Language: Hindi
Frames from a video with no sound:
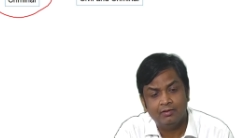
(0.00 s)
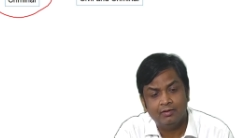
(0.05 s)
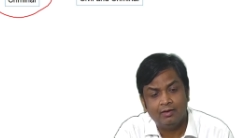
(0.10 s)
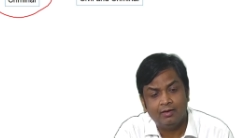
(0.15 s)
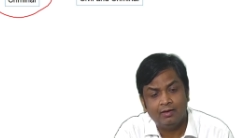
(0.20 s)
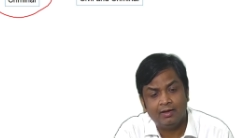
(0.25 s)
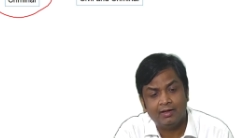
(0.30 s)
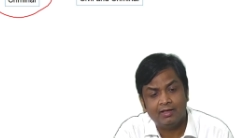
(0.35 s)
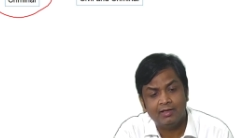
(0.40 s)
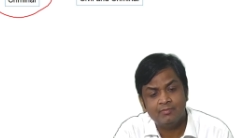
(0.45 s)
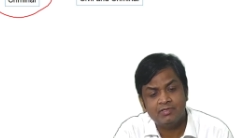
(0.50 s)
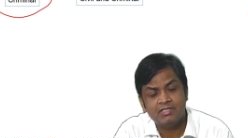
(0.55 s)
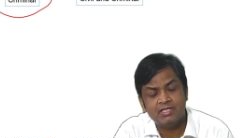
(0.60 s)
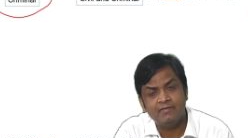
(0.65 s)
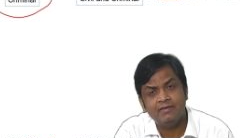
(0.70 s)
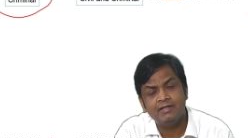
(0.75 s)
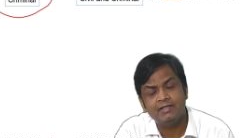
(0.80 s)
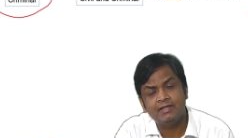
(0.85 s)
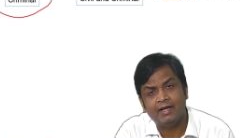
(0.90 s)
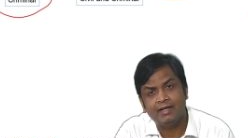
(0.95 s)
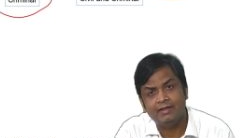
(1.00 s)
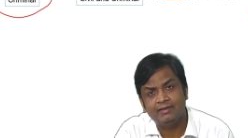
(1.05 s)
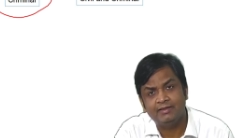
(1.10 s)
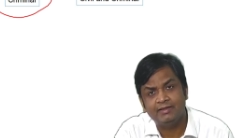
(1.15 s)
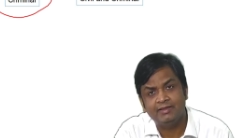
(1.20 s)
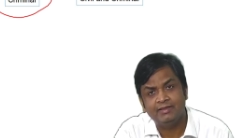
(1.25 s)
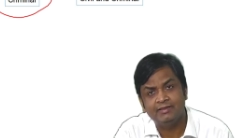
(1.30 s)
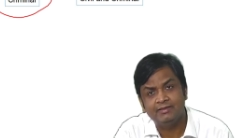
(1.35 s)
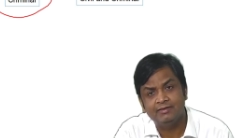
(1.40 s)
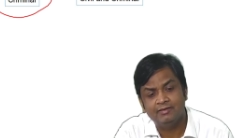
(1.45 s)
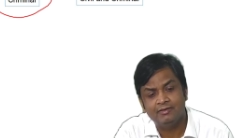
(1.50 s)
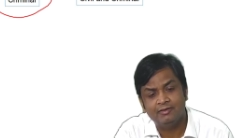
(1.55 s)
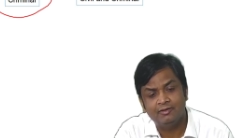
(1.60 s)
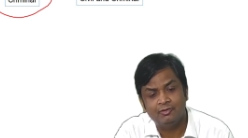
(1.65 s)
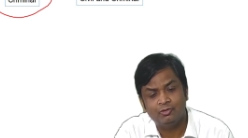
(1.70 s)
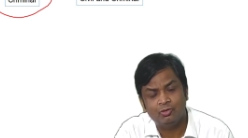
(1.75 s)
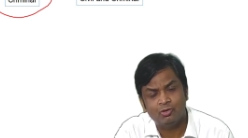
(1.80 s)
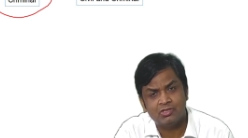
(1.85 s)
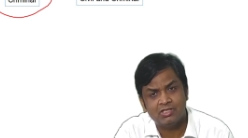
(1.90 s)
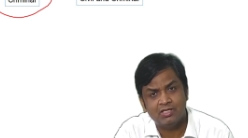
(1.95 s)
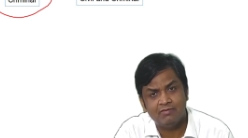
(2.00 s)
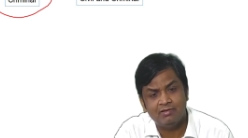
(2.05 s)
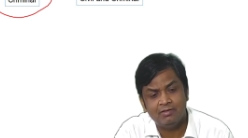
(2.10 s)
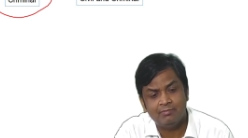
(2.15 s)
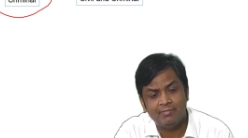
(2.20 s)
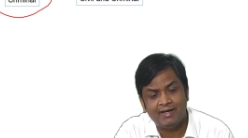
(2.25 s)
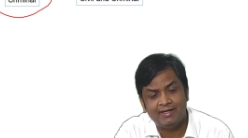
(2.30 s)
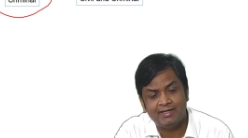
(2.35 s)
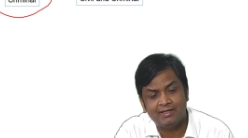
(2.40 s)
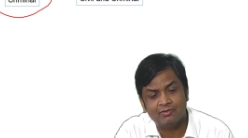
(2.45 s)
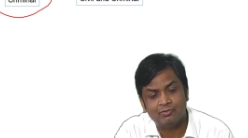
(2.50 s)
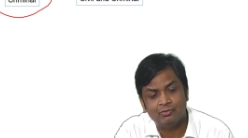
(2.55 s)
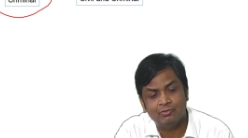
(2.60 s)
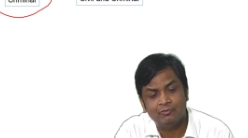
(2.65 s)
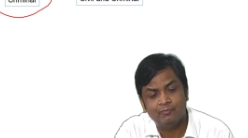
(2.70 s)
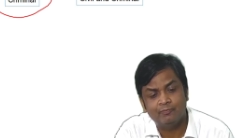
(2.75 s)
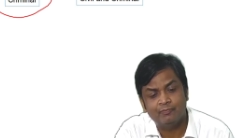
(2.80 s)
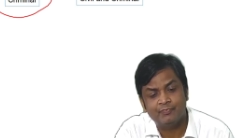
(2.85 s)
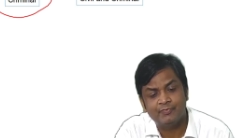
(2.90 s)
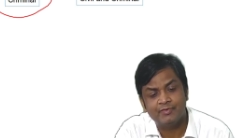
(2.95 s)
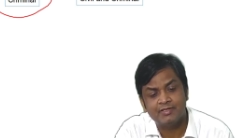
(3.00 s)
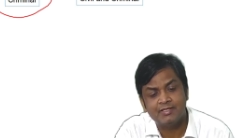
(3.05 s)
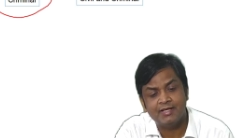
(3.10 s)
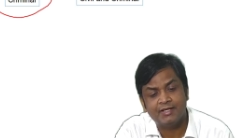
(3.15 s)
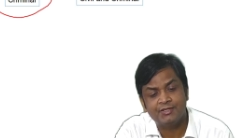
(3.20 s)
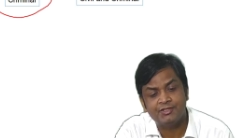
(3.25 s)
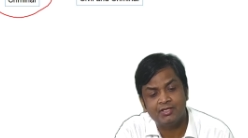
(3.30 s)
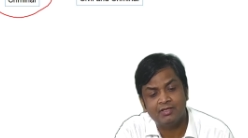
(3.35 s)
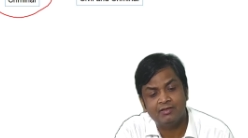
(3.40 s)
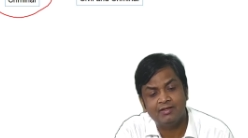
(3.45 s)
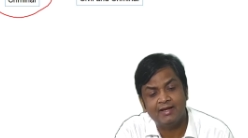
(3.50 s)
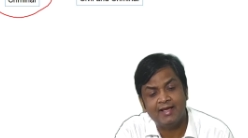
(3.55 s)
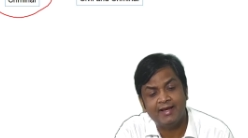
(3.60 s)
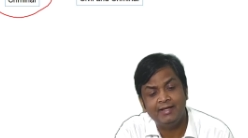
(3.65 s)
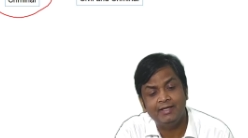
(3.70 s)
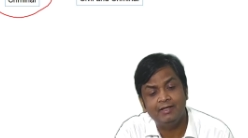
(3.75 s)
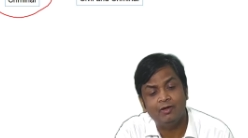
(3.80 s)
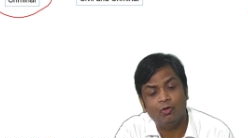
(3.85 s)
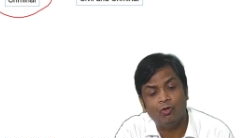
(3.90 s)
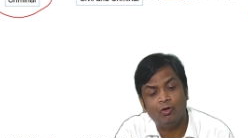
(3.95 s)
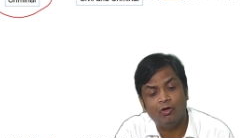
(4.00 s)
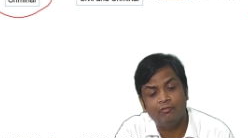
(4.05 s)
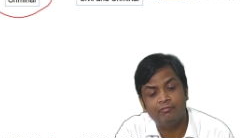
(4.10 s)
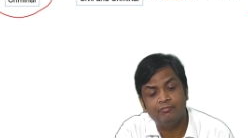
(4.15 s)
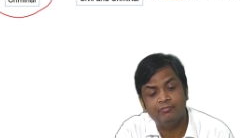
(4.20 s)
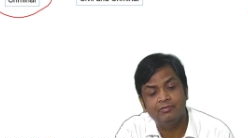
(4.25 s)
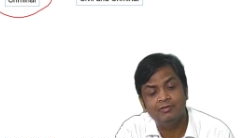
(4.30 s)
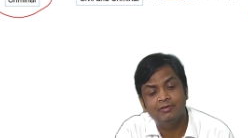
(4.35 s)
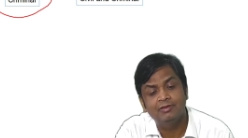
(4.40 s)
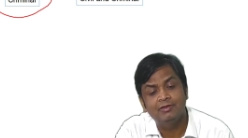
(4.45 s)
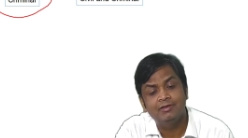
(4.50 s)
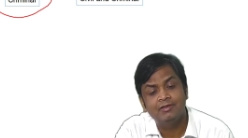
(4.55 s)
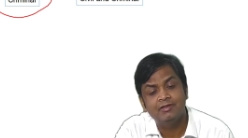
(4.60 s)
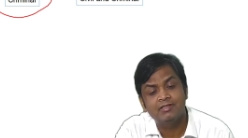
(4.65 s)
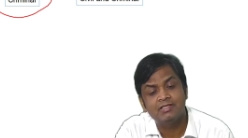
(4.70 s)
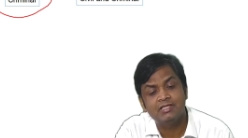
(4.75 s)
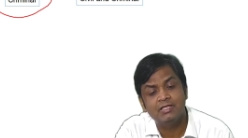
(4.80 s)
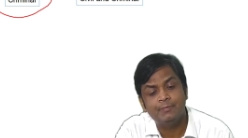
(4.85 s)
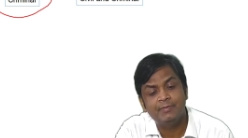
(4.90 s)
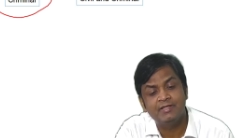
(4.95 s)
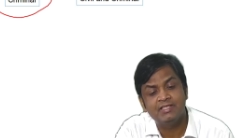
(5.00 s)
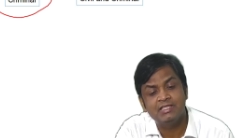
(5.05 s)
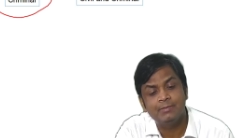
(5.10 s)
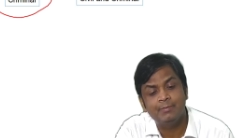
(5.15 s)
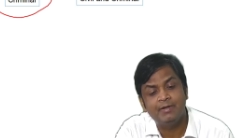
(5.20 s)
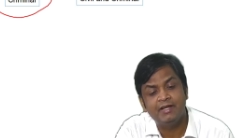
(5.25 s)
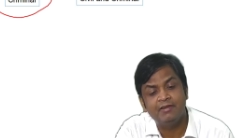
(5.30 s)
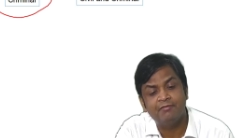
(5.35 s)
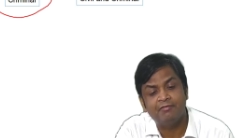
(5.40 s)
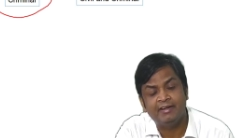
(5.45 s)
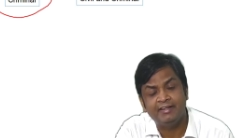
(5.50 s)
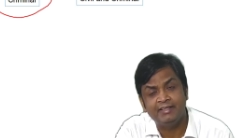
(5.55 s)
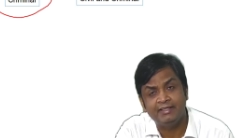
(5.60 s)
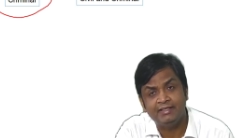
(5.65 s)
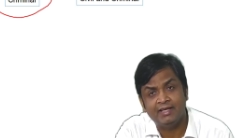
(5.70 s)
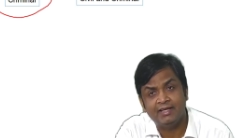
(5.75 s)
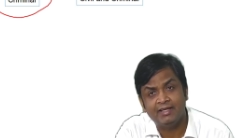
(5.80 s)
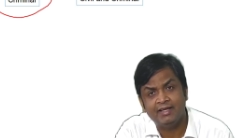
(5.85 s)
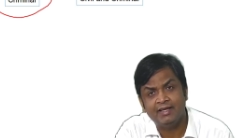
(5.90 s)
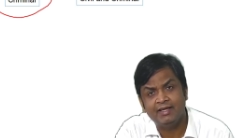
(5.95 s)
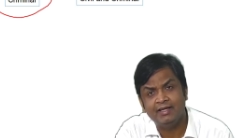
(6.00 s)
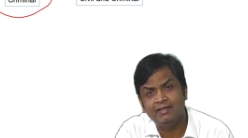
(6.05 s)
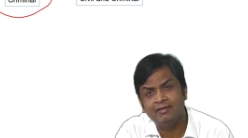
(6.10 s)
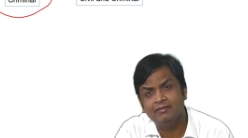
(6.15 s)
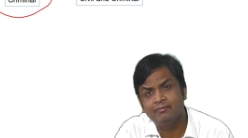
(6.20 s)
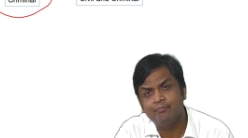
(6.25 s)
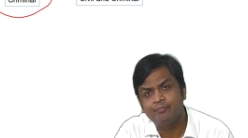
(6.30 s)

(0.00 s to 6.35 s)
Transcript: अगर हम सिविल कहते हैं तो सिविल मैटर को सेक्शन नाइन ऑफ सी में डिफाइन किया गया है